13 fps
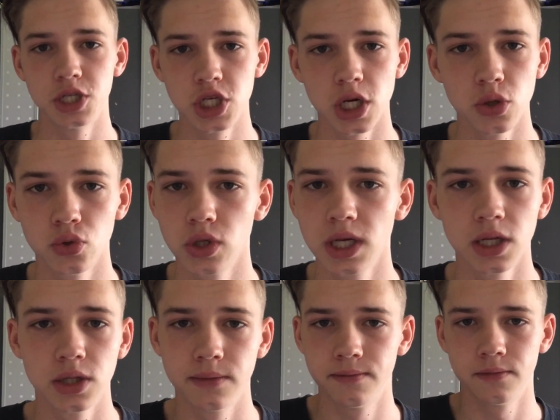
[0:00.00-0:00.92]
LeJanko,
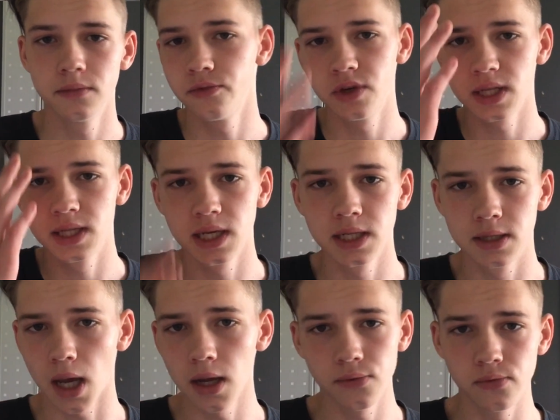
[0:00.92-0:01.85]
Digga, wer
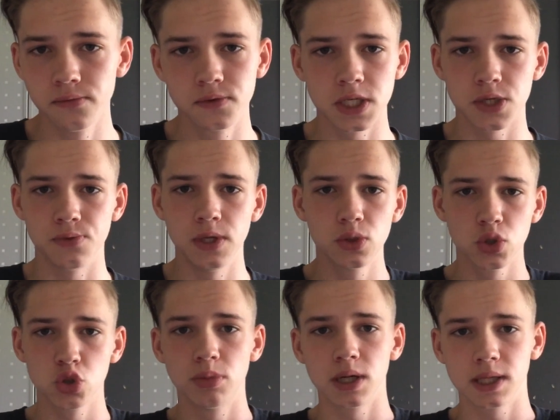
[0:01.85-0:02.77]
dreht 53
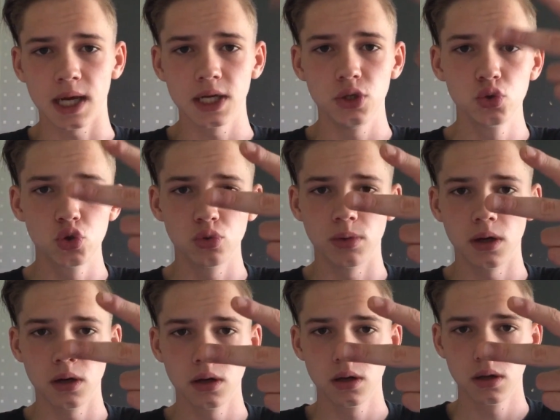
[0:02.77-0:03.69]
Videos über drei YouTuber?